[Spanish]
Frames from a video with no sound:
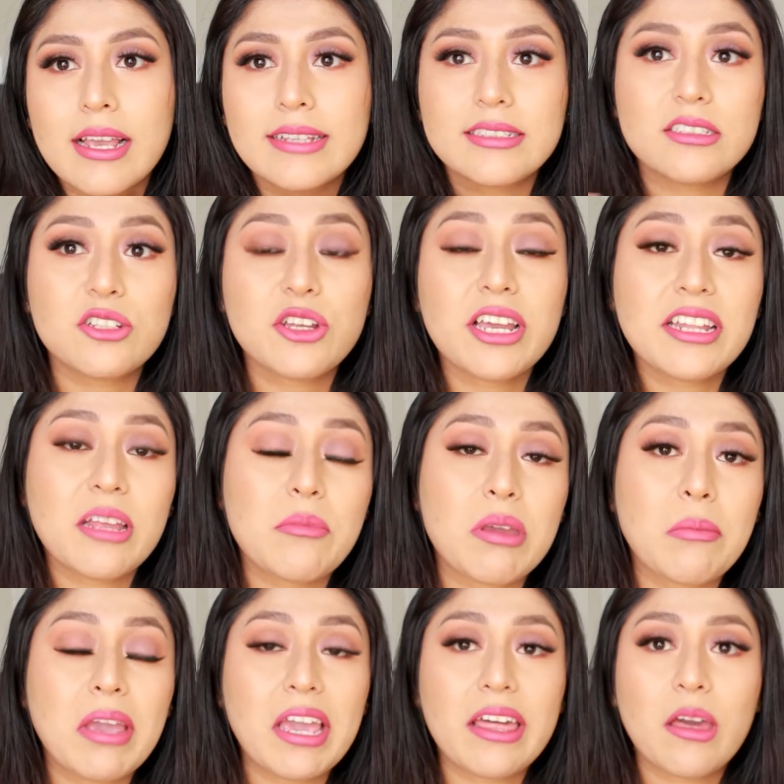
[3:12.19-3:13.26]
Siento que
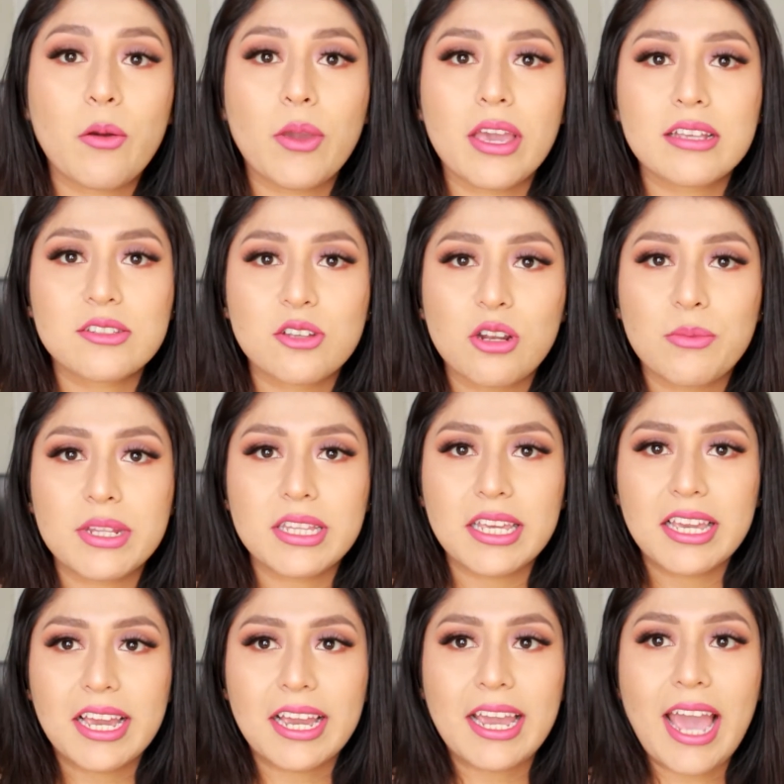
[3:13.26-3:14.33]
también me queda bien, solamente que